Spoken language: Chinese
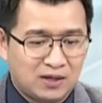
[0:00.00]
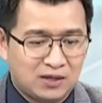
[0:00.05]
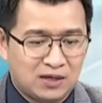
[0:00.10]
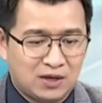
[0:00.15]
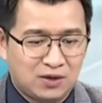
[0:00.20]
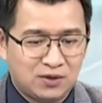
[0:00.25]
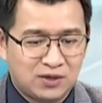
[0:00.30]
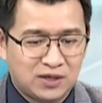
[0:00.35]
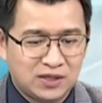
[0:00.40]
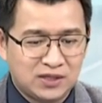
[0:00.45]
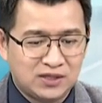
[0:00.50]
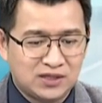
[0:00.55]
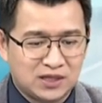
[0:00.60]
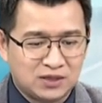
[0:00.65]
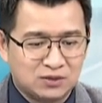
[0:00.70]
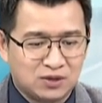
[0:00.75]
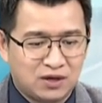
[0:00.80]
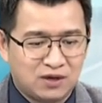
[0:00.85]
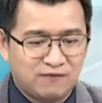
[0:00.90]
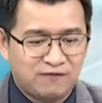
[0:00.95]
然后又跟你讲
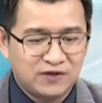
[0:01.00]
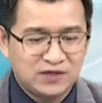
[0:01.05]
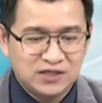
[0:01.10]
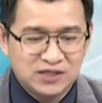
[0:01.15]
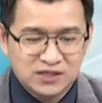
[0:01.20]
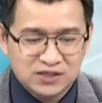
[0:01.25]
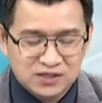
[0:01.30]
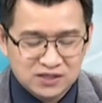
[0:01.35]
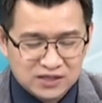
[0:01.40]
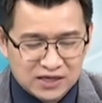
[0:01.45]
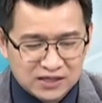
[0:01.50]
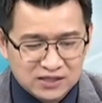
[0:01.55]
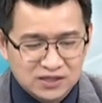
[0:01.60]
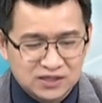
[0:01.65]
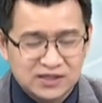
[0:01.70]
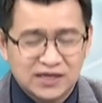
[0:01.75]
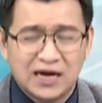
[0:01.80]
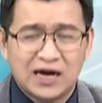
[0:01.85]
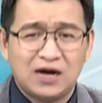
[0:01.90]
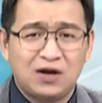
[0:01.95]
说，哦，分析师开始
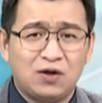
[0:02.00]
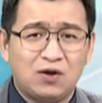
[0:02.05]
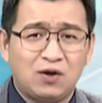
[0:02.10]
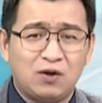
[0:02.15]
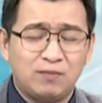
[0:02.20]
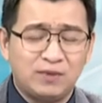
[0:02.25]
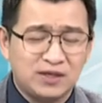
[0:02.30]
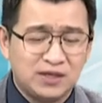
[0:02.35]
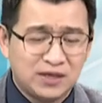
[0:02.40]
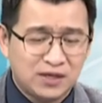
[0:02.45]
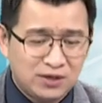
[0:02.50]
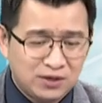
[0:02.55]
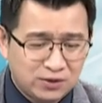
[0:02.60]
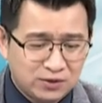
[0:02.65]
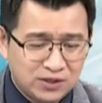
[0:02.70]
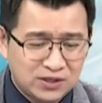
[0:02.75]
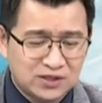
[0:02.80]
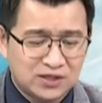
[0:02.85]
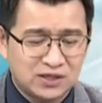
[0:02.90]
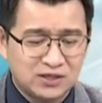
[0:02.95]
压喽，明年六
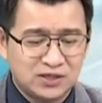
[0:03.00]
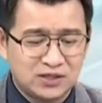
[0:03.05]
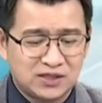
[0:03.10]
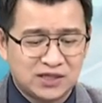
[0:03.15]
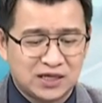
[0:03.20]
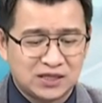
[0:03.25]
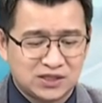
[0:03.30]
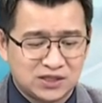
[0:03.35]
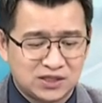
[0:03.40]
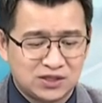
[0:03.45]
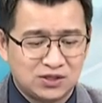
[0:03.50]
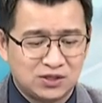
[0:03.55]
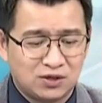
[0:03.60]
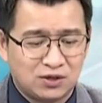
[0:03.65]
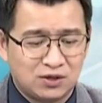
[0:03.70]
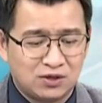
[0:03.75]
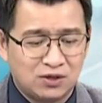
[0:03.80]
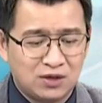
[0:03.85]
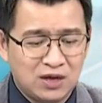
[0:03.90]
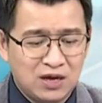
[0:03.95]
月升降息
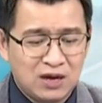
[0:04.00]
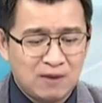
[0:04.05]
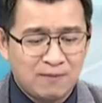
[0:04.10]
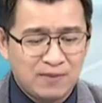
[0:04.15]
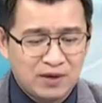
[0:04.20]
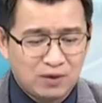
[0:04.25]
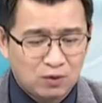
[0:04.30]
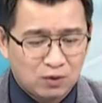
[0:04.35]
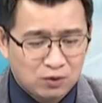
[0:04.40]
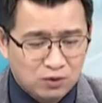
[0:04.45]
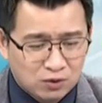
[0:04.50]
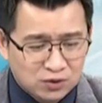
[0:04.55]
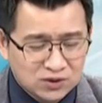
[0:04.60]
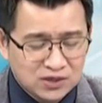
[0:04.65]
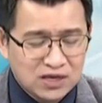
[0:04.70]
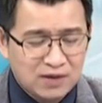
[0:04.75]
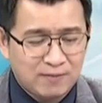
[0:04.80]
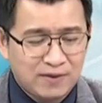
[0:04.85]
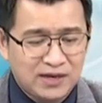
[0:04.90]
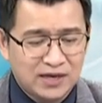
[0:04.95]
哦，美国公
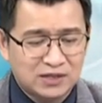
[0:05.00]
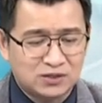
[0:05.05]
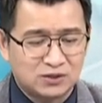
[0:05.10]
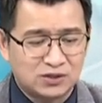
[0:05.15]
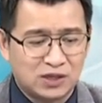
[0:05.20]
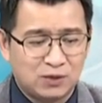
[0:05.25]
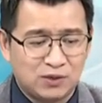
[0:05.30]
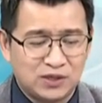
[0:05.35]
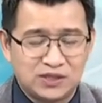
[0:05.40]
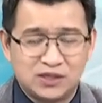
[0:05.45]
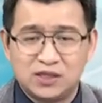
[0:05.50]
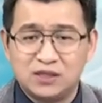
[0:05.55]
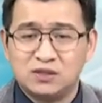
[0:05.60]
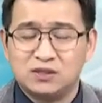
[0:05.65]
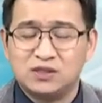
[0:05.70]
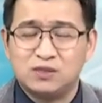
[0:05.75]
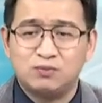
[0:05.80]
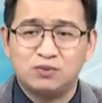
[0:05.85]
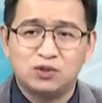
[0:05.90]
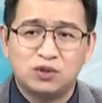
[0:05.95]
债慢要走向尾声哦，
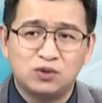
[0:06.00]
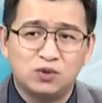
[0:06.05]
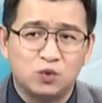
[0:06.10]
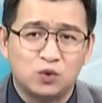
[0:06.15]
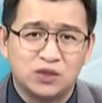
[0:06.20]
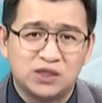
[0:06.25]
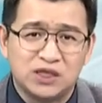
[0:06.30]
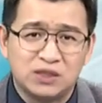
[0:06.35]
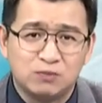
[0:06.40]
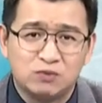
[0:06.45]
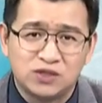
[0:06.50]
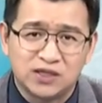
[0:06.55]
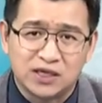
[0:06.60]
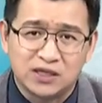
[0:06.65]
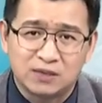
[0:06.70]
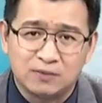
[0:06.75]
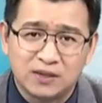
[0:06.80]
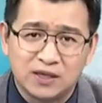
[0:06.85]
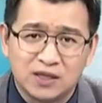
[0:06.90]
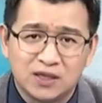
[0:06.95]
这不都是我节目讲
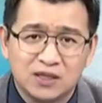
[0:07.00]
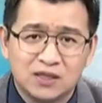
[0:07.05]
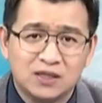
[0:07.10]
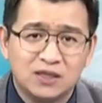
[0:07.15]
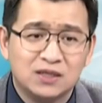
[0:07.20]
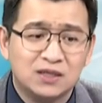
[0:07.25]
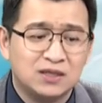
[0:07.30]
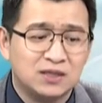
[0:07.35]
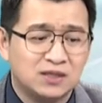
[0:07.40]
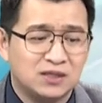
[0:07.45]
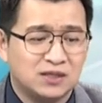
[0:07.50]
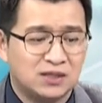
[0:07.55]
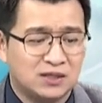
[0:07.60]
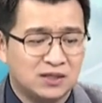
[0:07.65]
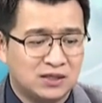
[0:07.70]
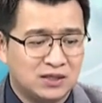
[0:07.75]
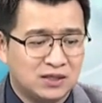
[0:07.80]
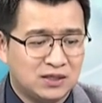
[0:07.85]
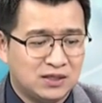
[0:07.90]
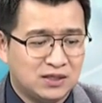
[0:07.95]
的吗？
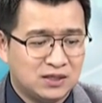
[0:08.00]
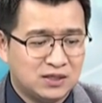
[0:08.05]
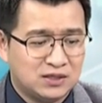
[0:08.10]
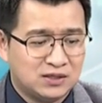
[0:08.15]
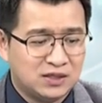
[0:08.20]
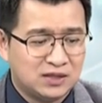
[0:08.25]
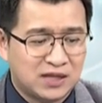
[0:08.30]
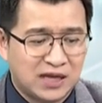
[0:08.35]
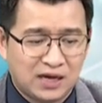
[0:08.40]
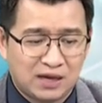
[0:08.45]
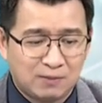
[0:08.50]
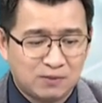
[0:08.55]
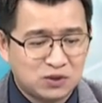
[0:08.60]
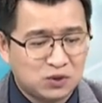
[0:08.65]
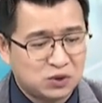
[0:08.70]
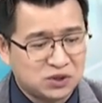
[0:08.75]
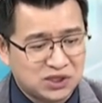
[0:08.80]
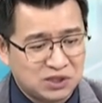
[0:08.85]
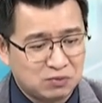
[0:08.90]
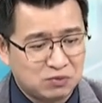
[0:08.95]
这哪个不是
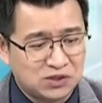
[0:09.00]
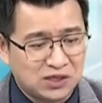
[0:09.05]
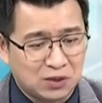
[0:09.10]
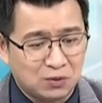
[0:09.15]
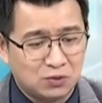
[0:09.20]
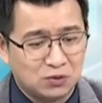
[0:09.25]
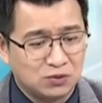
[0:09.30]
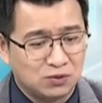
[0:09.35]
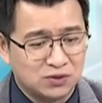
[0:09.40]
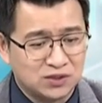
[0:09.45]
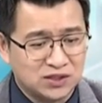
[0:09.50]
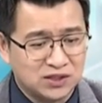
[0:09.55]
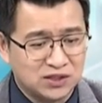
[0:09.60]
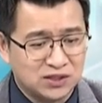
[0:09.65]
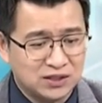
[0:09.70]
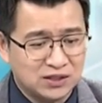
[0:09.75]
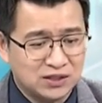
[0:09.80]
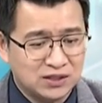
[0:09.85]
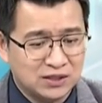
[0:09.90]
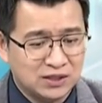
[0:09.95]
我节目讲过的东西？
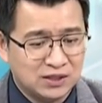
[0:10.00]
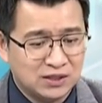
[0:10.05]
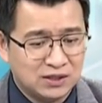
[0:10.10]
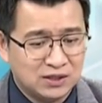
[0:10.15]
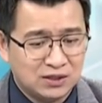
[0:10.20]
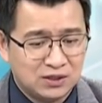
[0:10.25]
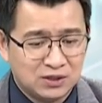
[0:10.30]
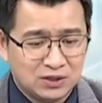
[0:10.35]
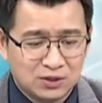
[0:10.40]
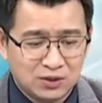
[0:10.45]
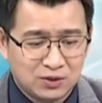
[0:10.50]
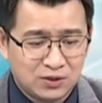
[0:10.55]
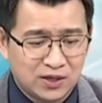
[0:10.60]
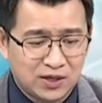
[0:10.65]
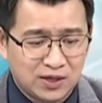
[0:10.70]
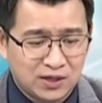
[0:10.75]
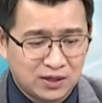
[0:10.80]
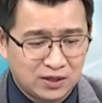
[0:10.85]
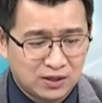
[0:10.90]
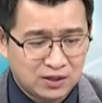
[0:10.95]
对不
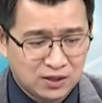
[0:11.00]
对？